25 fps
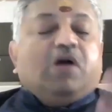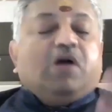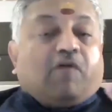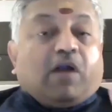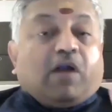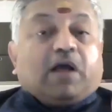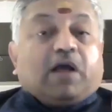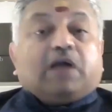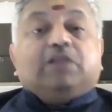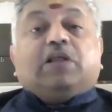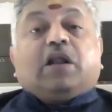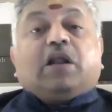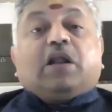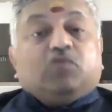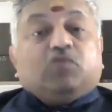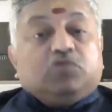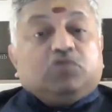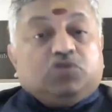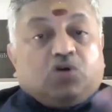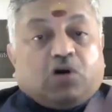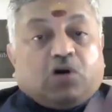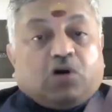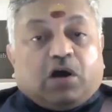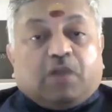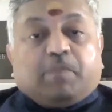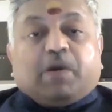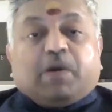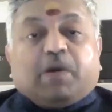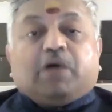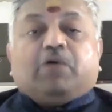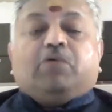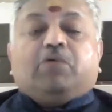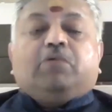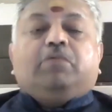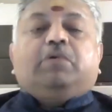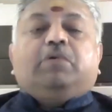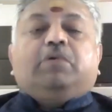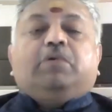వాళ్ళకందరికీ
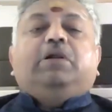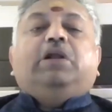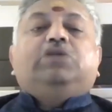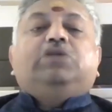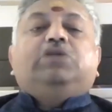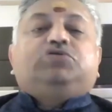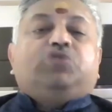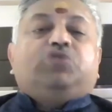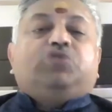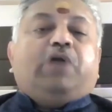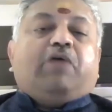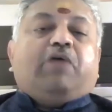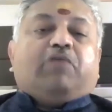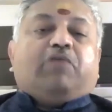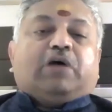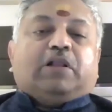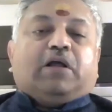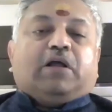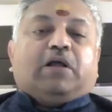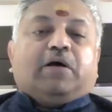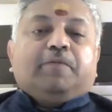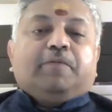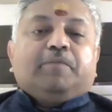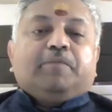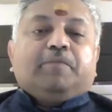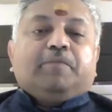ఉద్యోగాలు నిలిచి ఉండేవి కదా